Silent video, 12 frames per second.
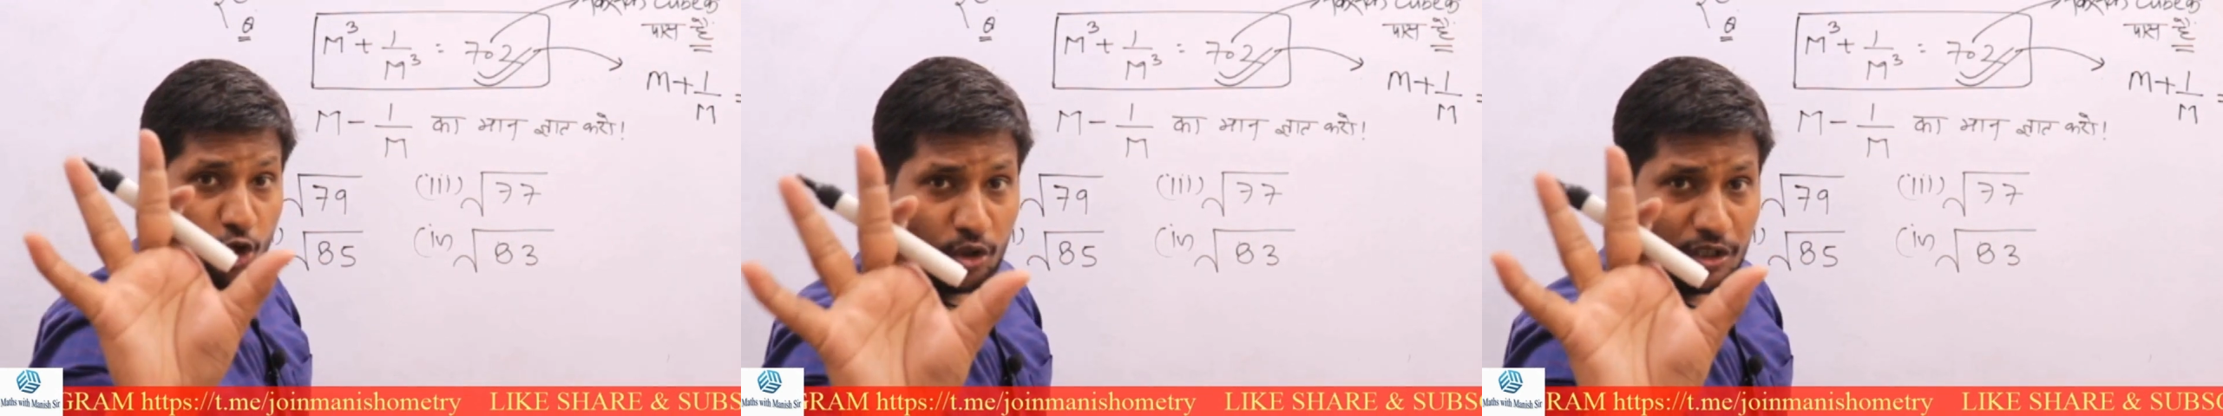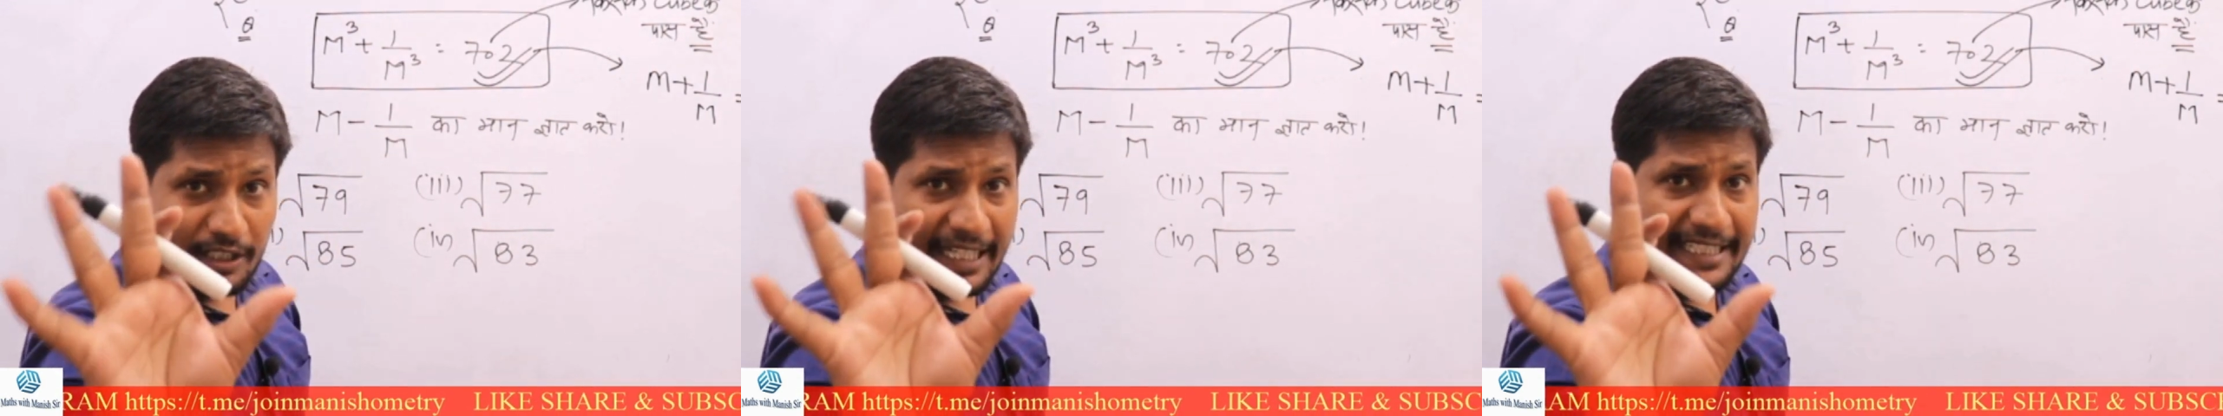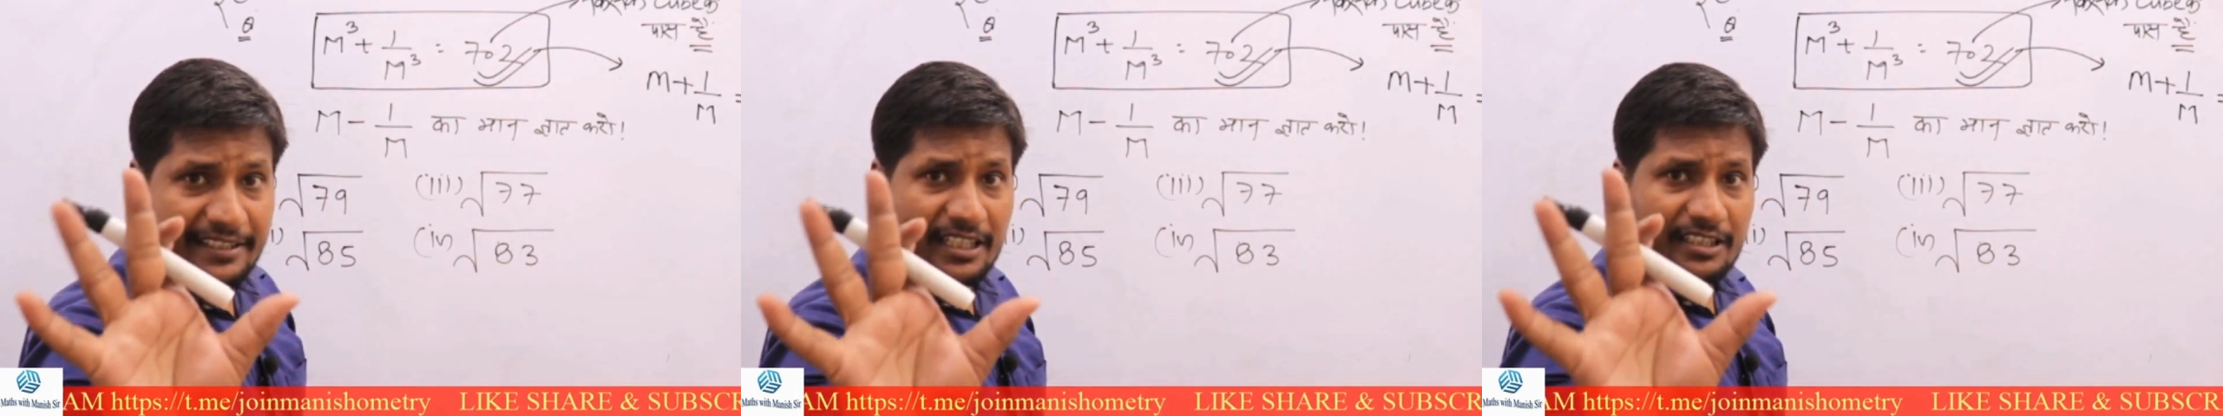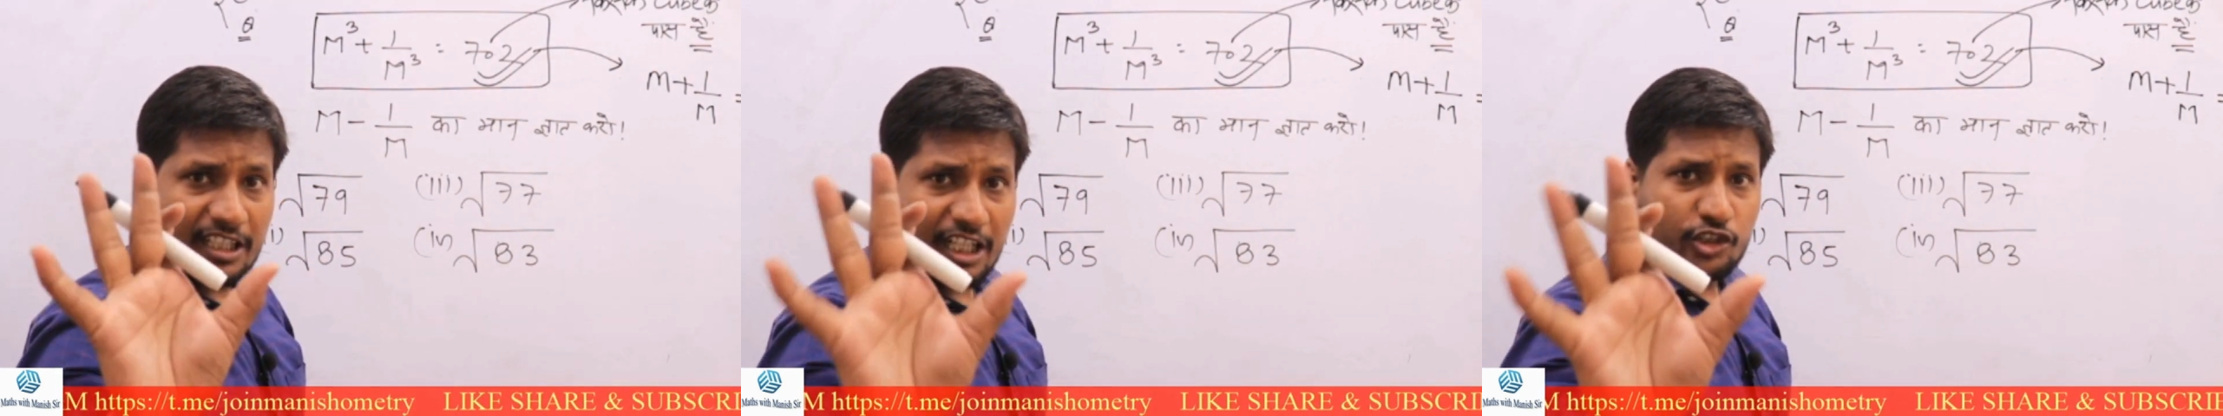नाइन का सात
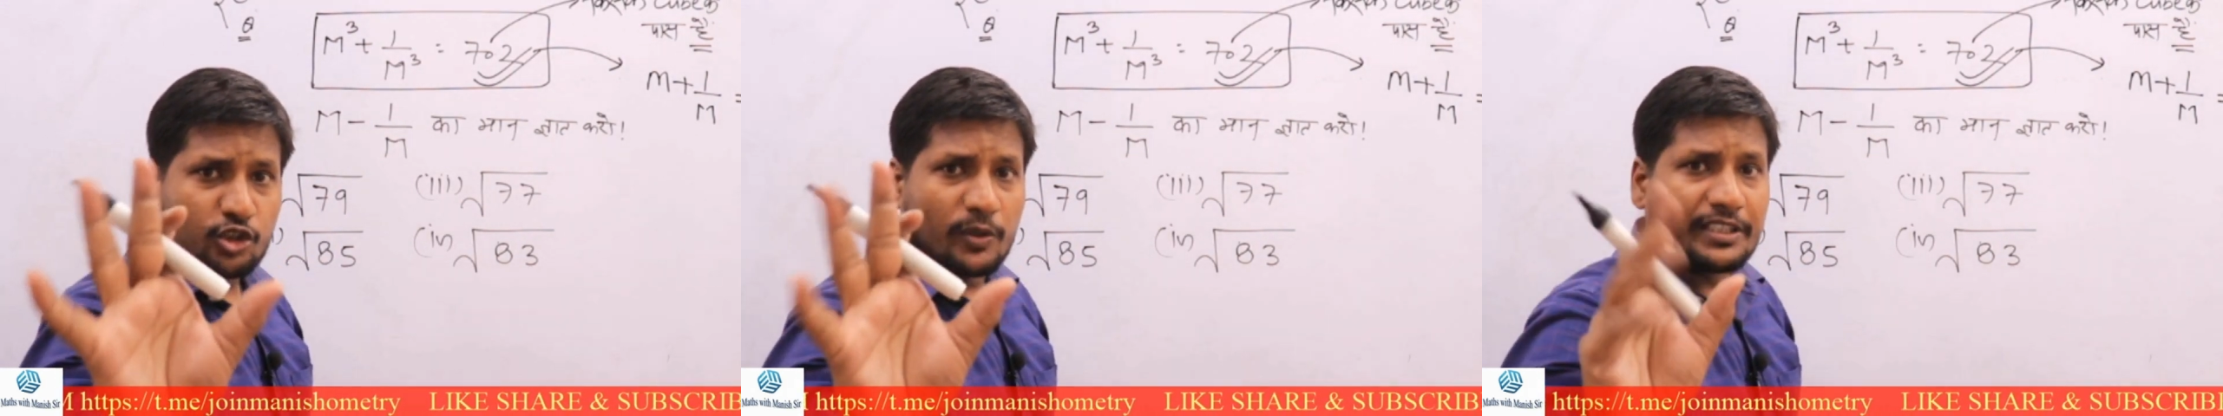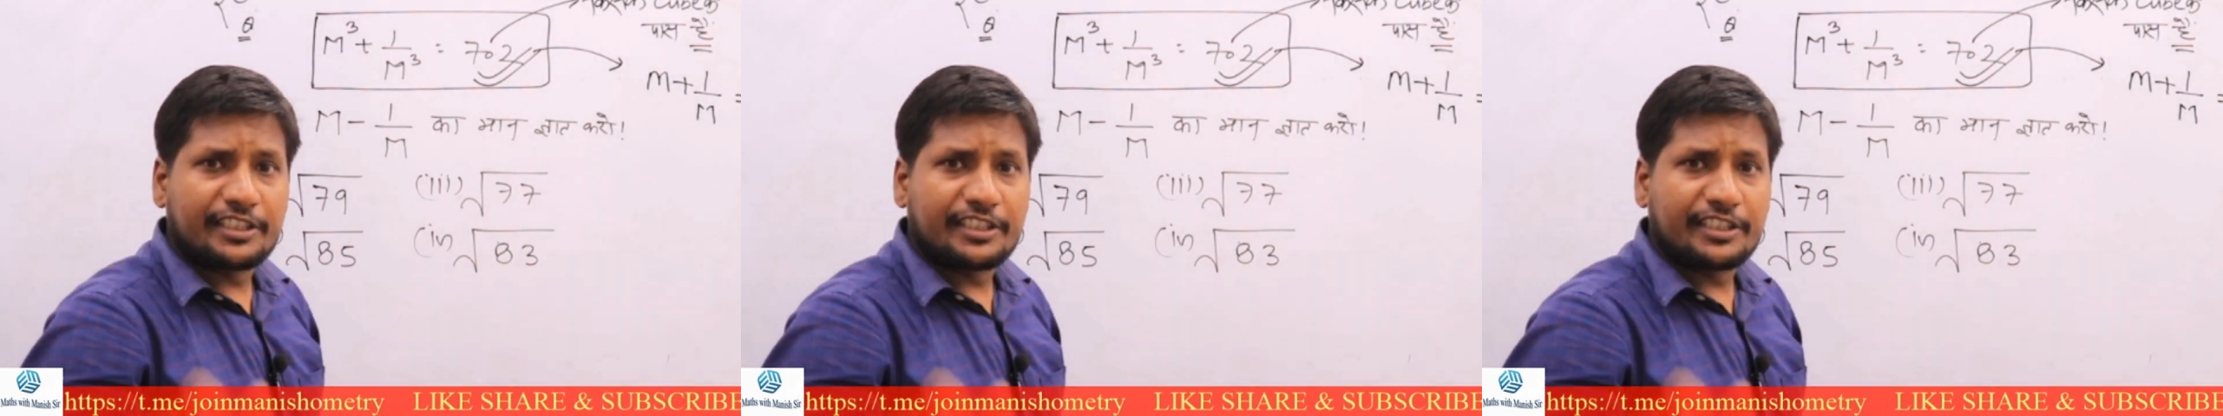सौ उनतीस